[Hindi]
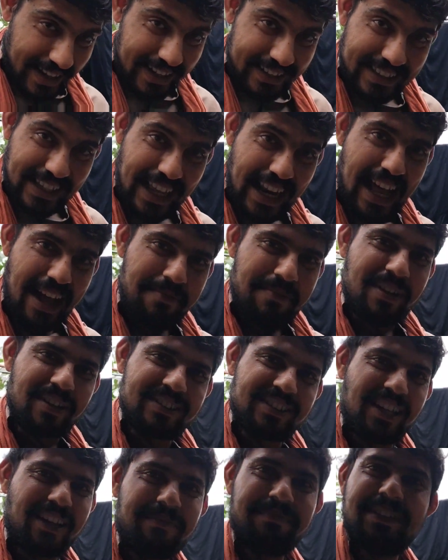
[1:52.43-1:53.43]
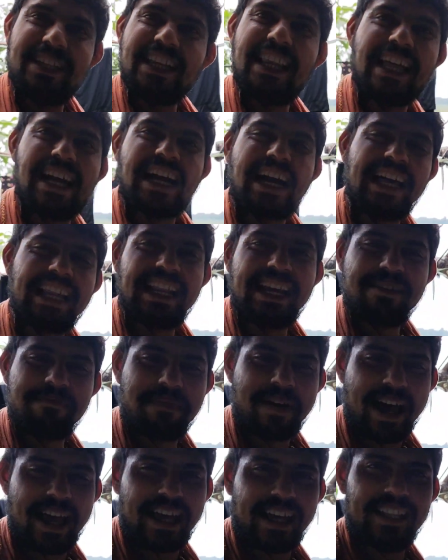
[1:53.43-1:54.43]
ये साल हम लोग सब्जी लगा नहीं
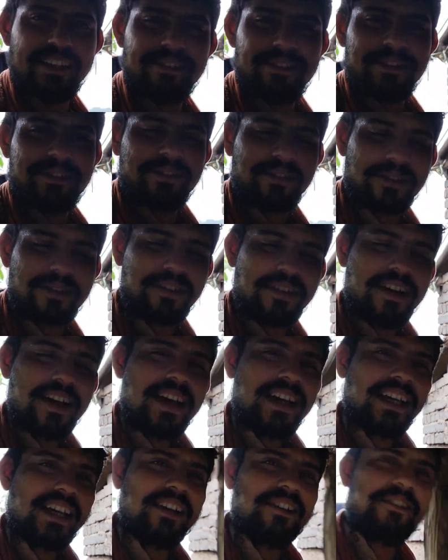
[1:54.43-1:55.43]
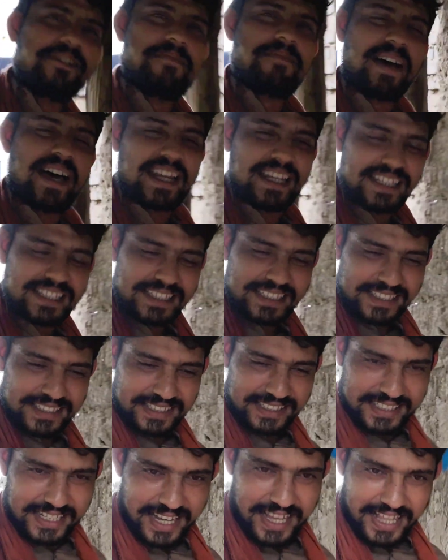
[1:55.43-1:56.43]
पाए हैं दोस्तों क्योंकि बारिश
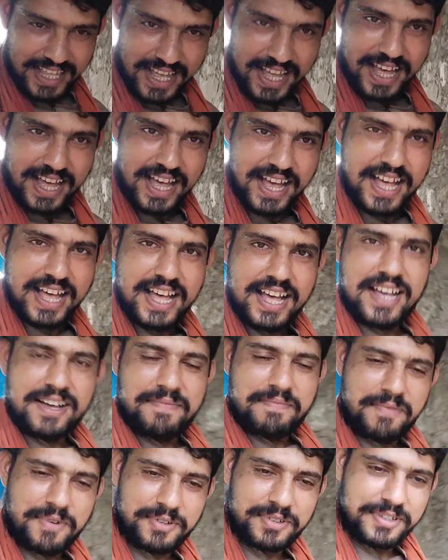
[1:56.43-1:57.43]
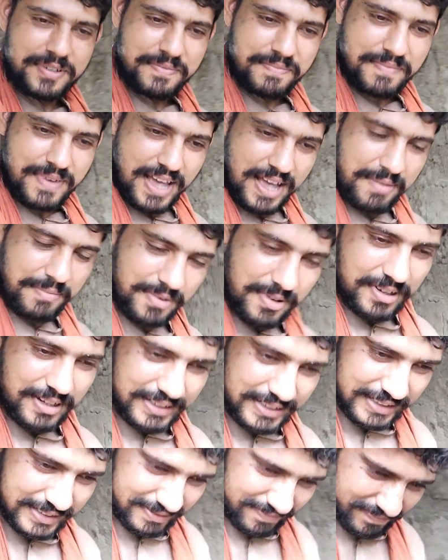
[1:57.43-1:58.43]
का मौसम में हम लोग
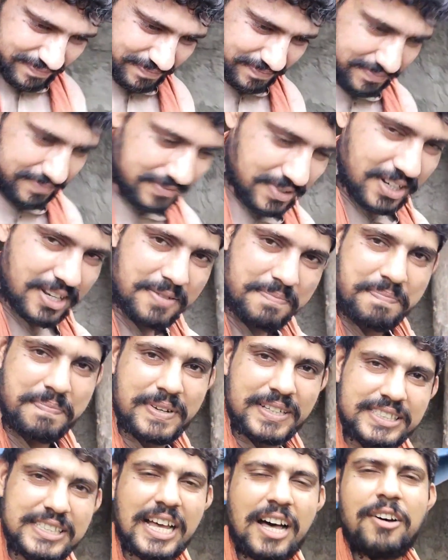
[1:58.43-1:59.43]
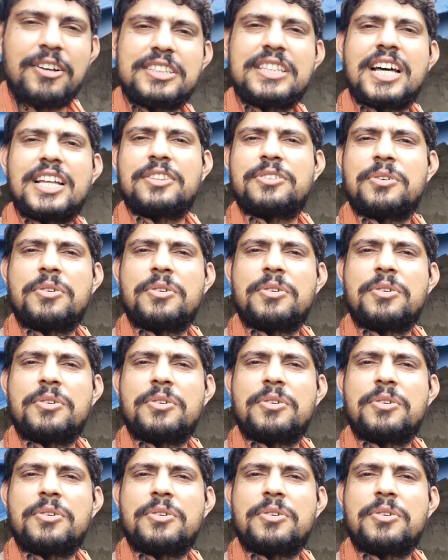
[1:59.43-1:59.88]
मतलब पैसा होता